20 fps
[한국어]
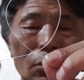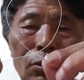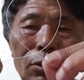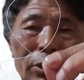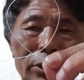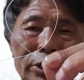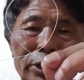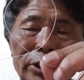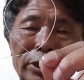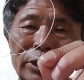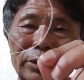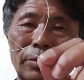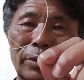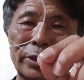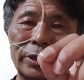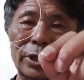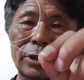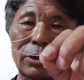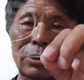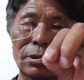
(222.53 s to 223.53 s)
울러지지
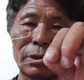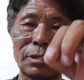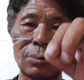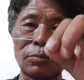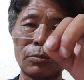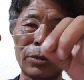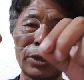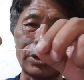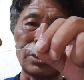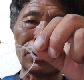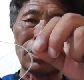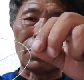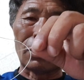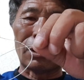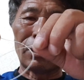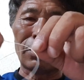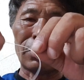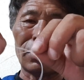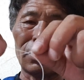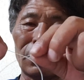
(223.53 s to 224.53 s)
마세요.
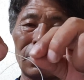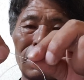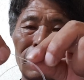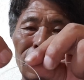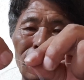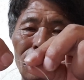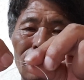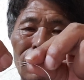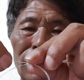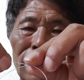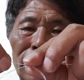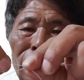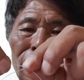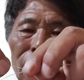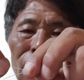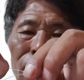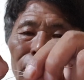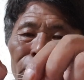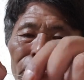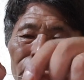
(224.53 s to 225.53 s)
밑으로 밑으로